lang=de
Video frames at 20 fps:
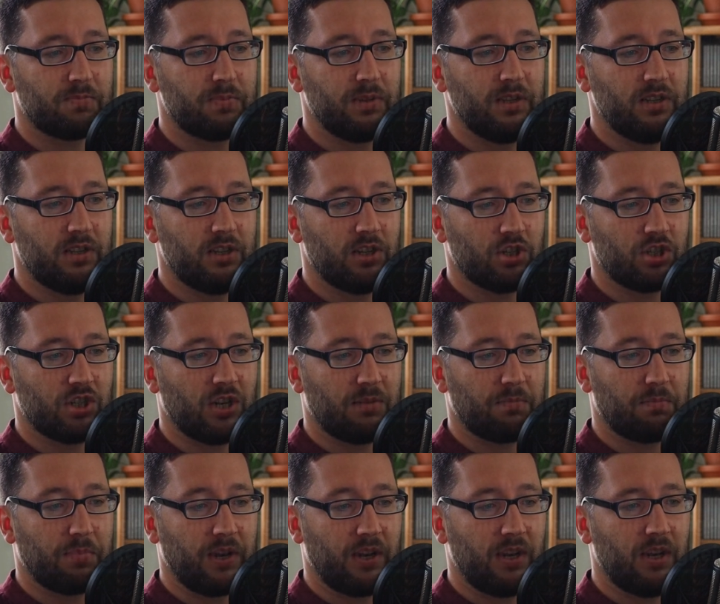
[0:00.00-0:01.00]
Bild der
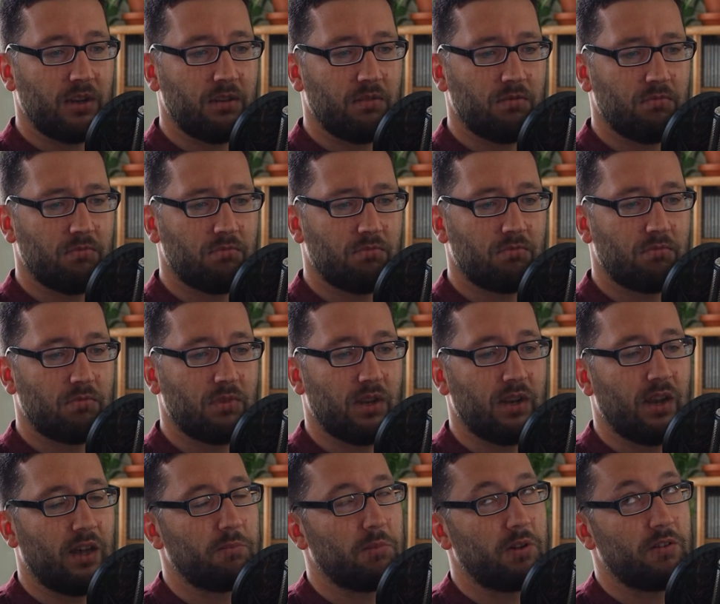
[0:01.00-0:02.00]
Stadt prägen,
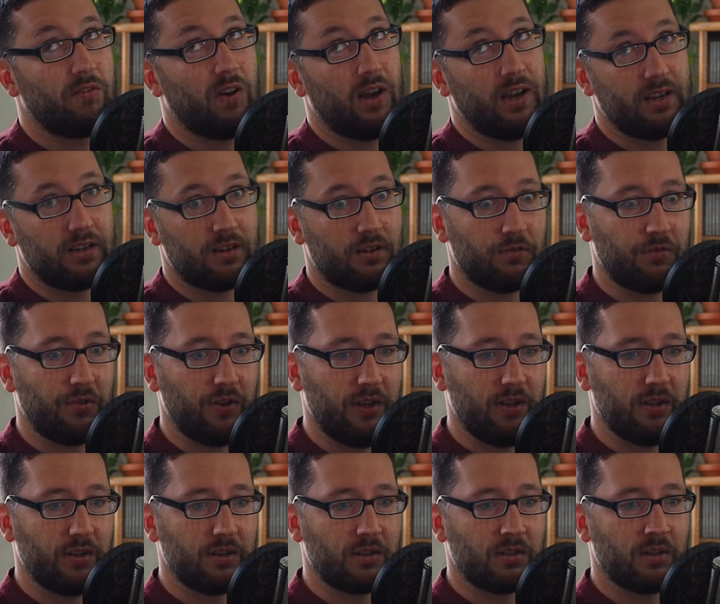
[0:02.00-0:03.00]
dann hat man weit
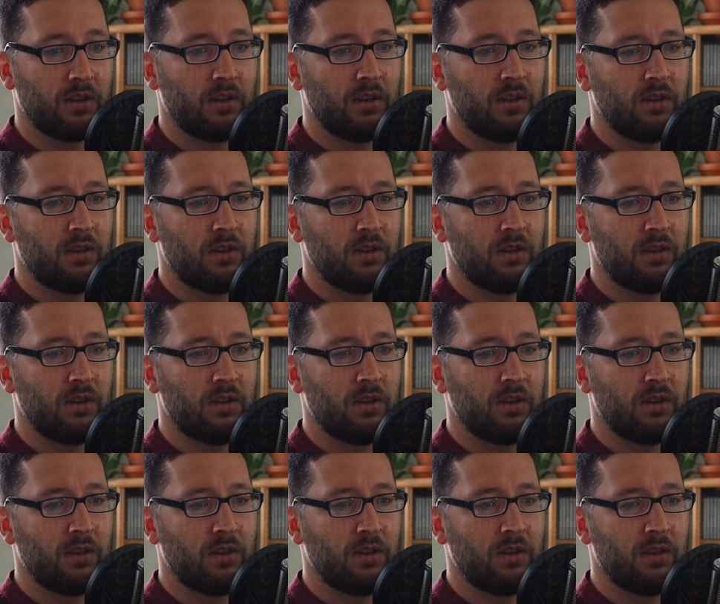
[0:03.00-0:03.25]
gefehlt.